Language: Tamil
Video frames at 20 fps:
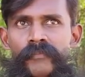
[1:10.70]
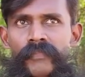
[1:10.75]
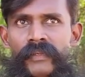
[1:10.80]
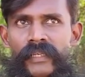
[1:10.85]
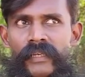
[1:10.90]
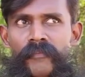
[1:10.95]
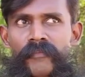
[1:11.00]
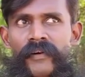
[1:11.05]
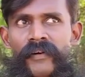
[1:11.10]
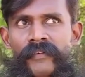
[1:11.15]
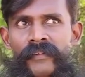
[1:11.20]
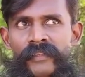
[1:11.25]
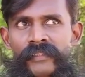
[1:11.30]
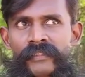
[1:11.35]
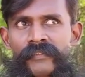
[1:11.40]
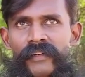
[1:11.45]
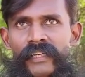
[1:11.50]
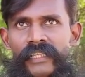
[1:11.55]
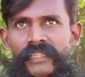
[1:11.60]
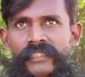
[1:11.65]
இப்போ நம்ம
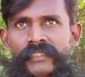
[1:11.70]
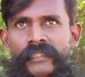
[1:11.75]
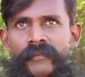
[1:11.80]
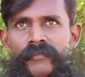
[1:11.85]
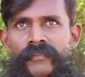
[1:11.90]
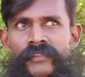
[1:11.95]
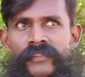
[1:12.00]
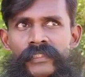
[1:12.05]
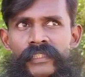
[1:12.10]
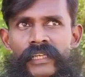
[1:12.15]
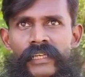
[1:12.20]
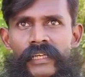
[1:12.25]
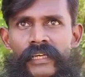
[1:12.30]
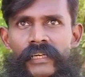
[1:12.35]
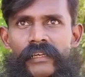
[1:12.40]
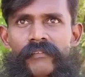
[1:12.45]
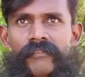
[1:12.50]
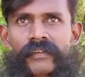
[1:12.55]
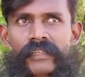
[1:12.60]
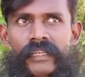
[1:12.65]
வன்னியர் சமூகத்தில்
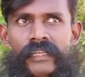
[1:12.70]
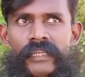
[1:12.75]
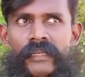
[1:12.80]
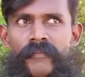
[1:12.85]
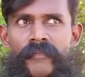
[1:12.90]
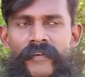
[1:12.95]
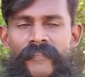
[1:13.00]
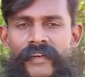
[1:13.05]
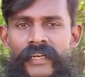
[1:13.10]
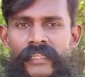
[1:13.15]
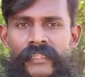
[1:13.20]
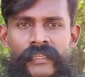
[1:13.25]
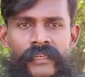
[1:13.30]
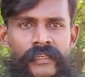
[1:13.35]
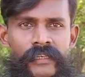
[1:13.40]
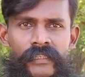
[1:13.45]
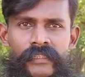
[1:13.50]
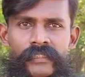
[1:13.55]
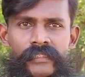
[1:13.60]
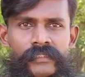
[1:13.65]
இருக்கிறவங்க தான் நம்ம
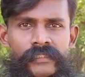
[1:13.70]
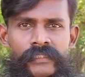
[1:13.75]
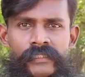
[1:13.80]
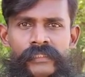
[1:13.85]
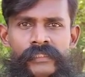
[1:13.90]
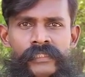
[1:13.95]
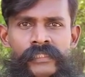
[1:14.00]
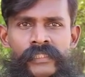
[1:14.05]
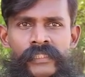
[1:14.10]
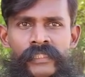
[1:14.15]
வனத்தில் இருந்துட்டு